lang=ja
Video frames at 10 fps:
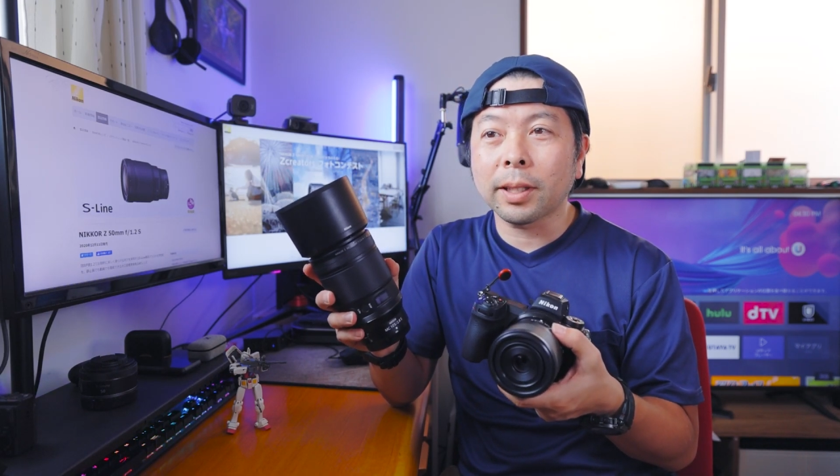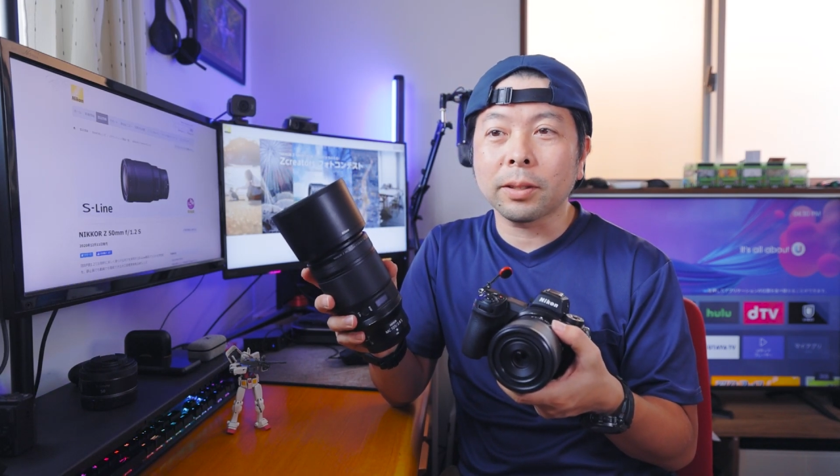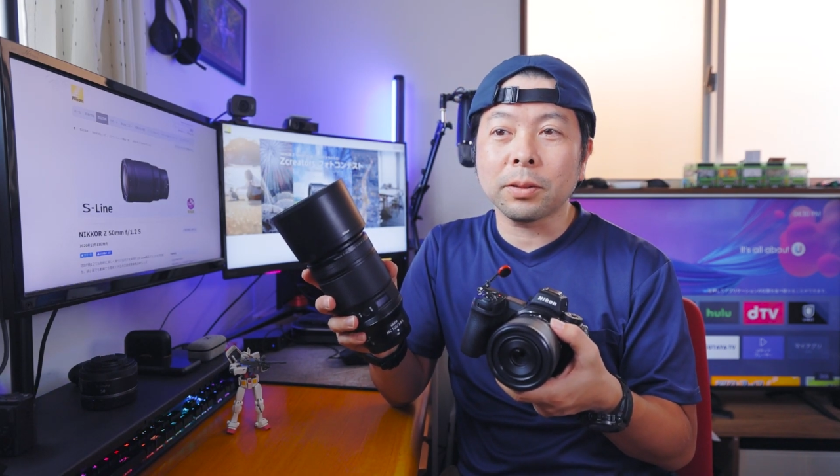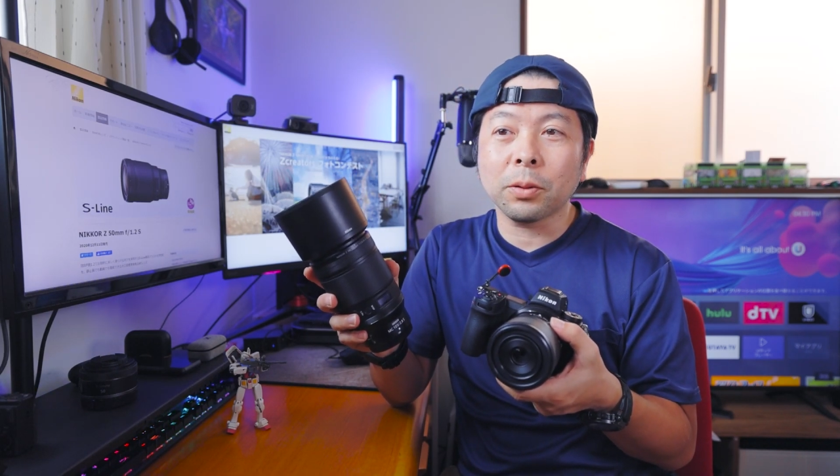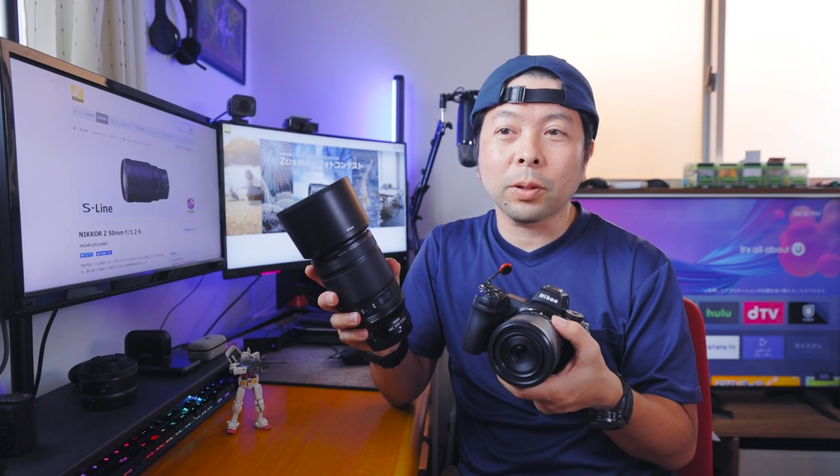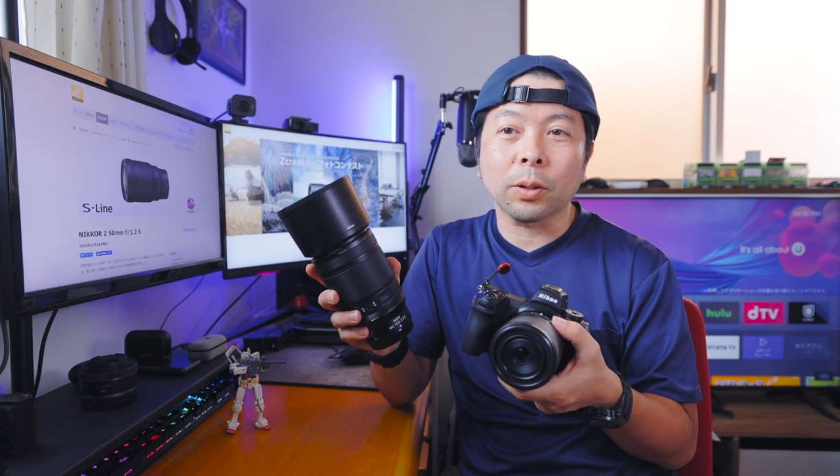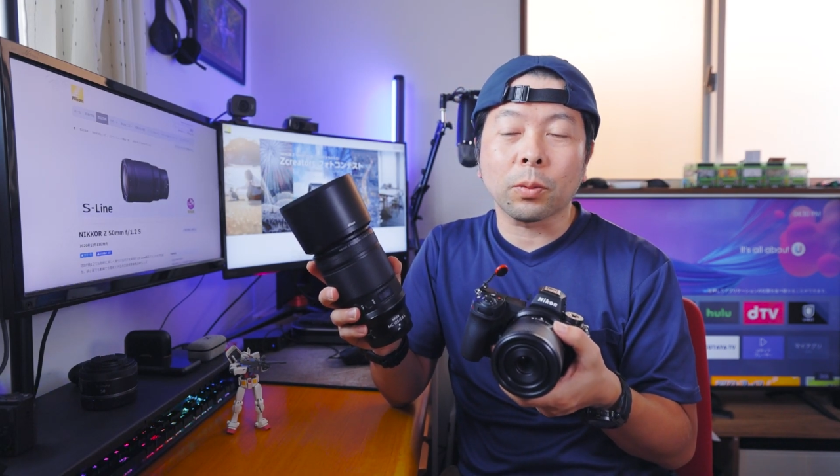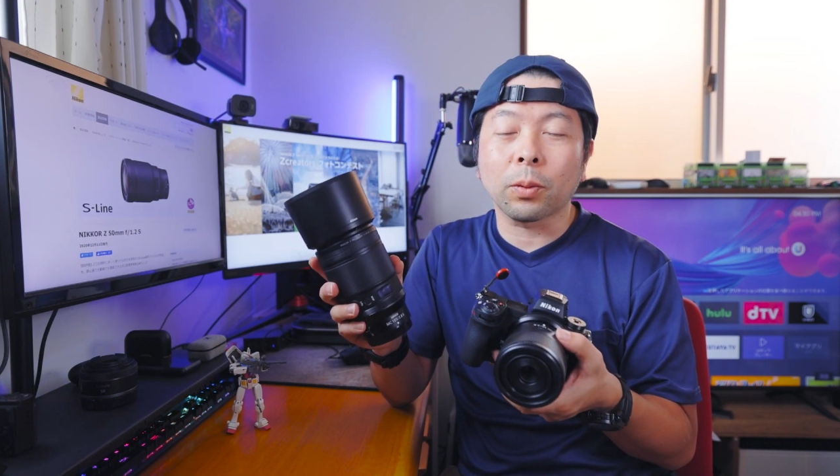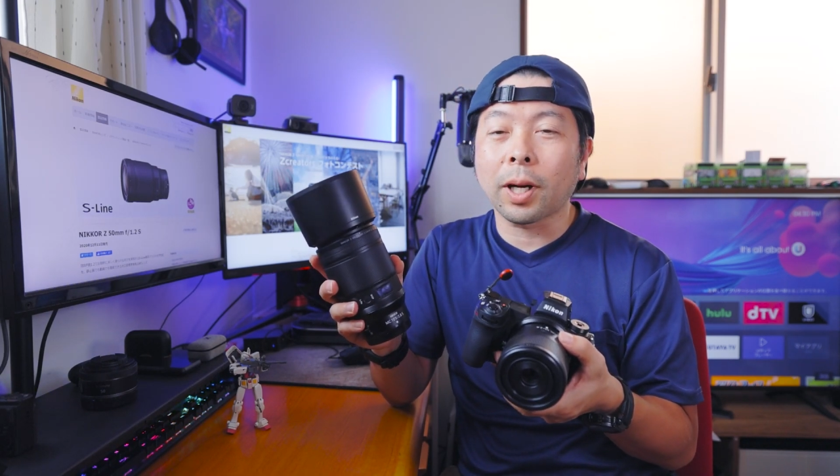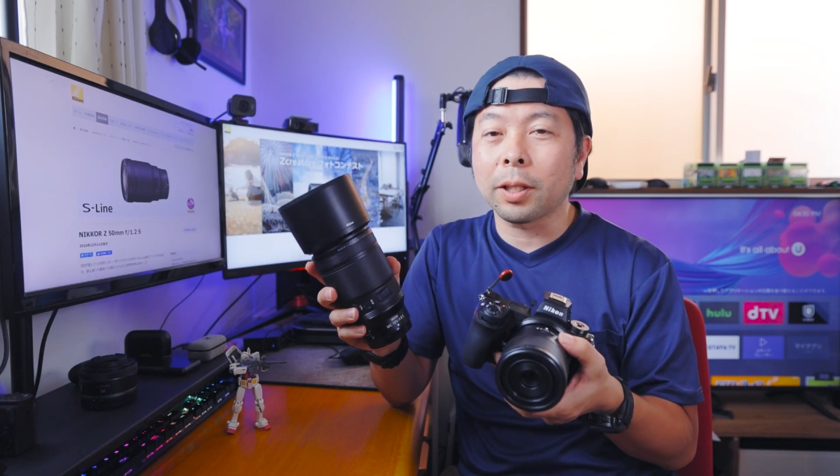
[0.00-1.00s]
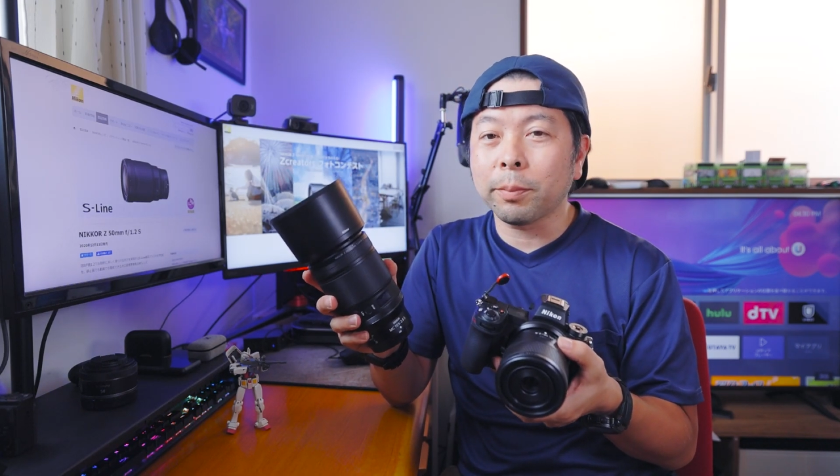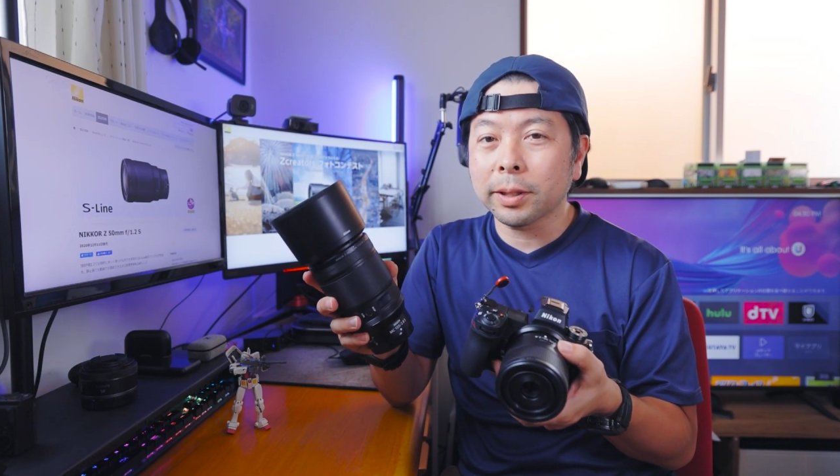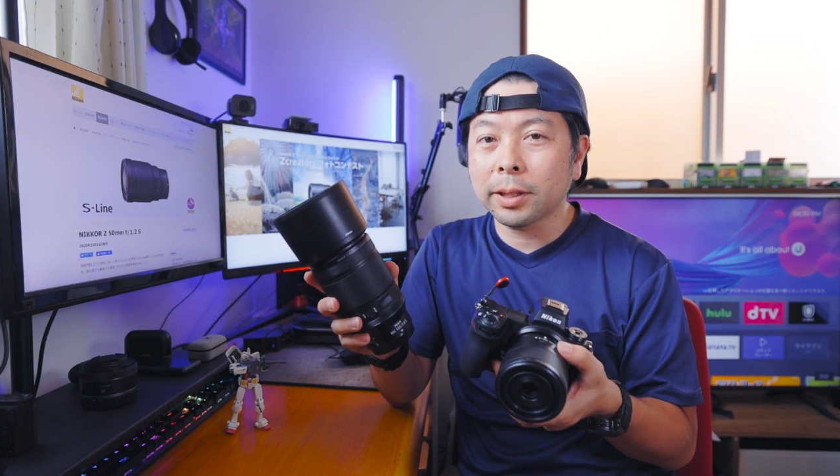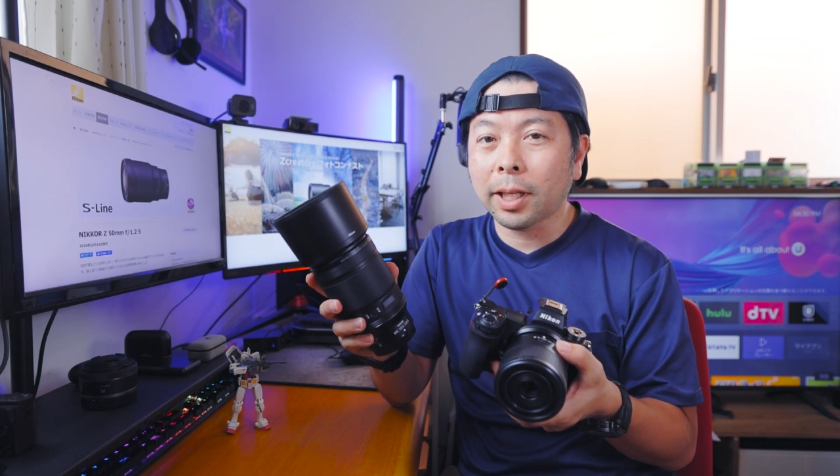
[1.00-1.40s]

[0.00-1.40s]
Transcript: てくるようなところがありまし